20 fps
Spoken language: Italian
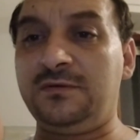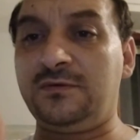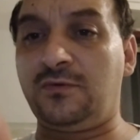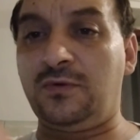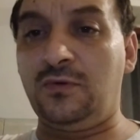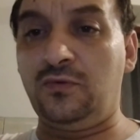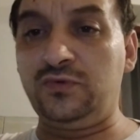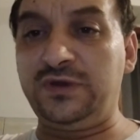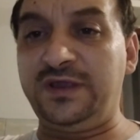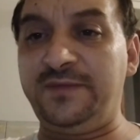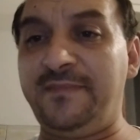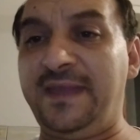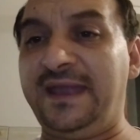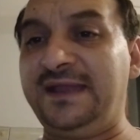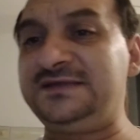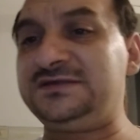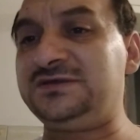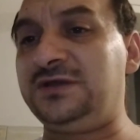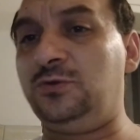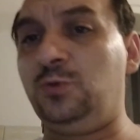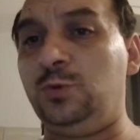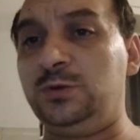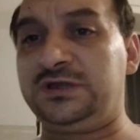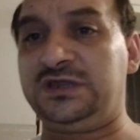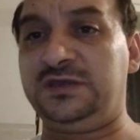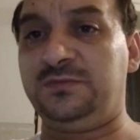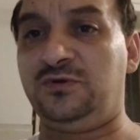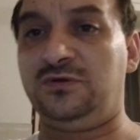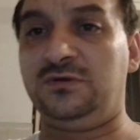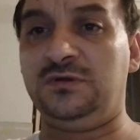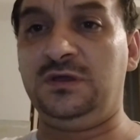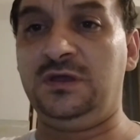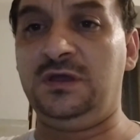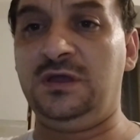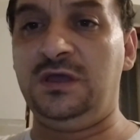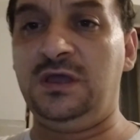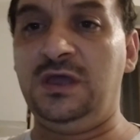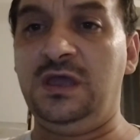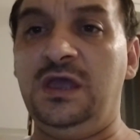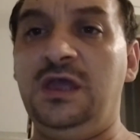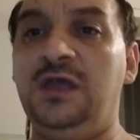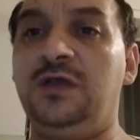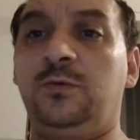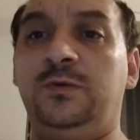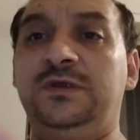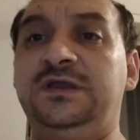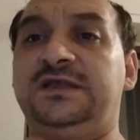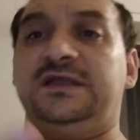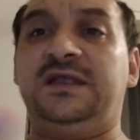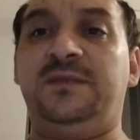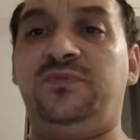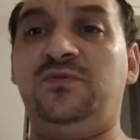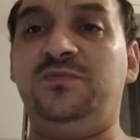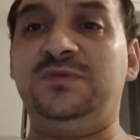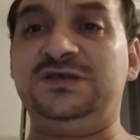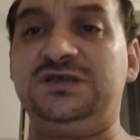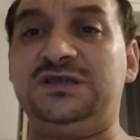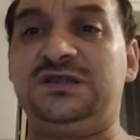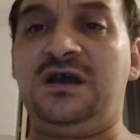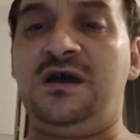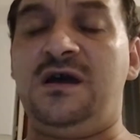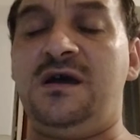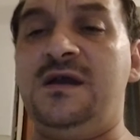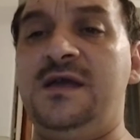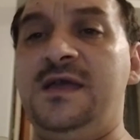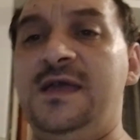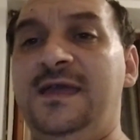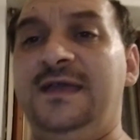con un in mezzo e l'ultimo, quindi tre pubblicità.